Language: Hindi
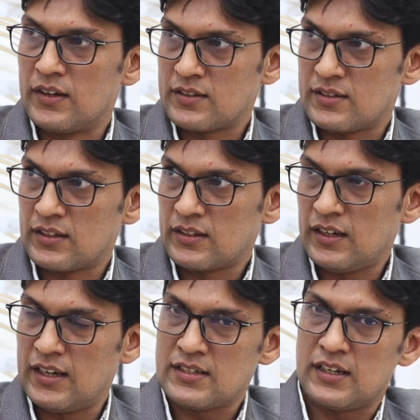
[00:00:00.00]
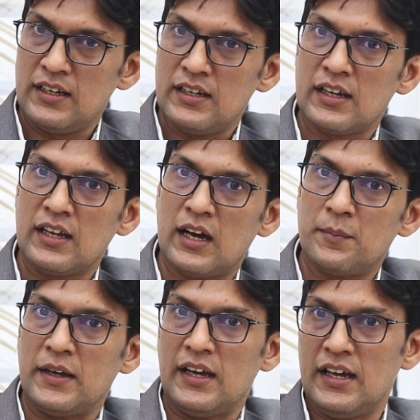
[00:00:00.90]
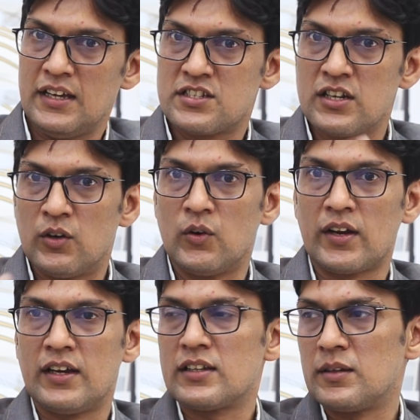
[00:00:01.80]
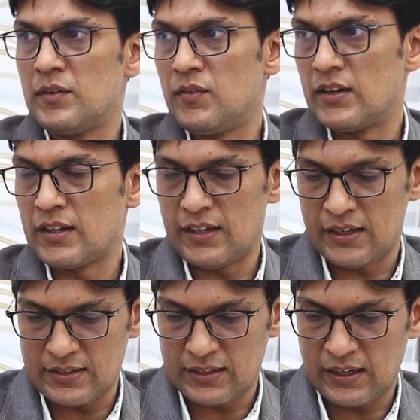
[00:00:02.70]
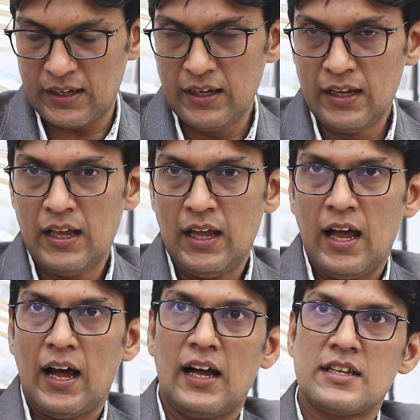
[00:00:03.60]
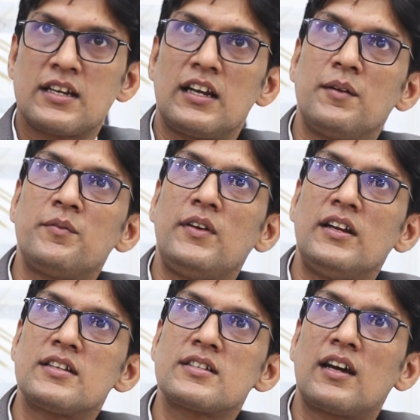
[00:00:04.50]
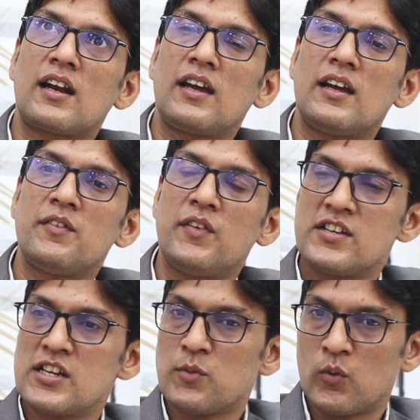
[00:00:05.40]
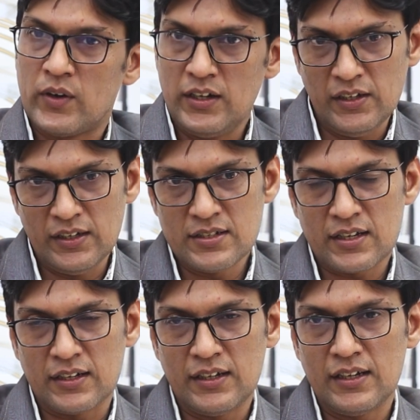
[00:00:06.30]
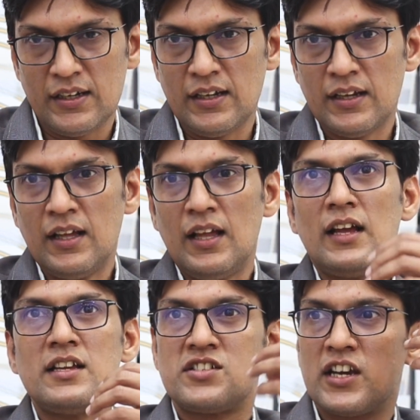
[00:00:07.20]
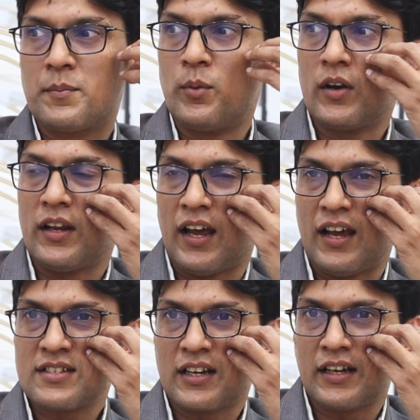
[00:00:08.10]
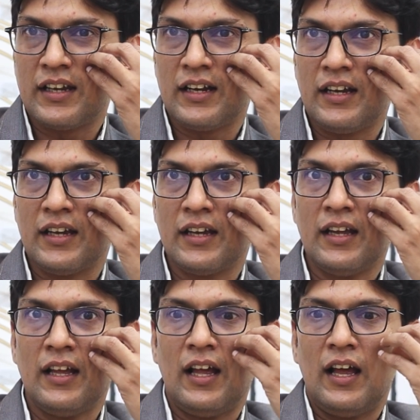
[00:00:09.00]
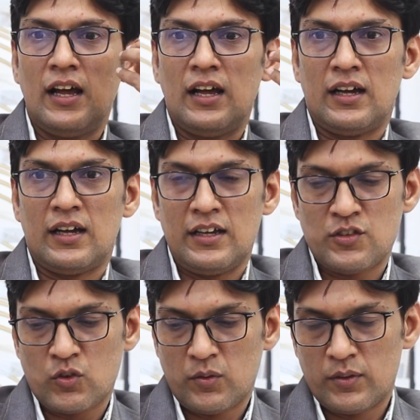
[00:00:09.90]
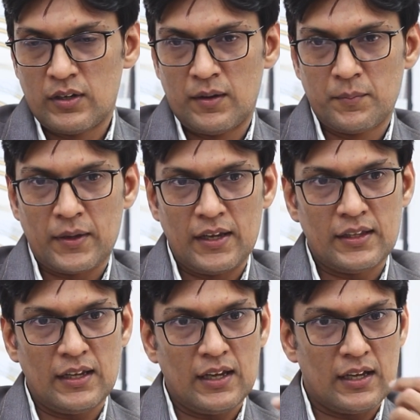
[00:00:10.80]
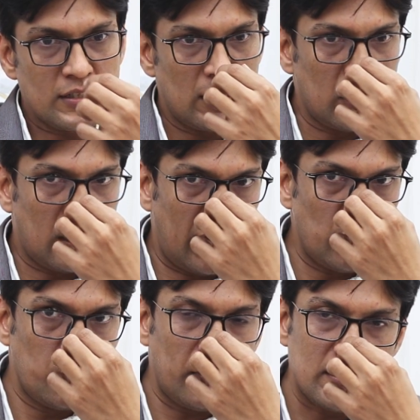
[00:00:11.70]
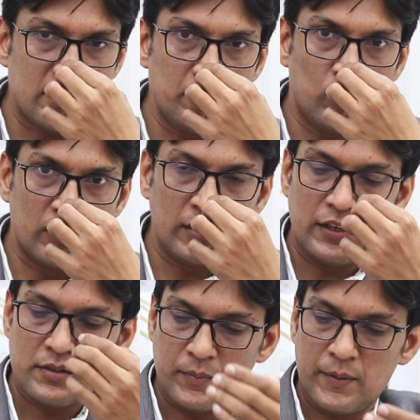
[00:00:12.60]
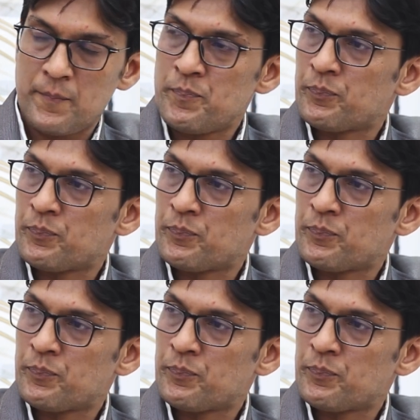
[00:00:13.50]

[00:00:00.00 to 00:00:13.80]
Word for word: फिलर कर सकते हैं ऐसा नहीं है कि आप एज्ड हो रहे हैं तभी फिलर किया जाता हम्म। है आजकल हम फिलर्स कर रहे हैं फेशियल प्रोफाइल इंक्रीज करने के लिए चीक बोन इन्हांस करने के लिए इसको हम कहते हैं आजकल राइनोप्लास्टी बोलते हैं इसमें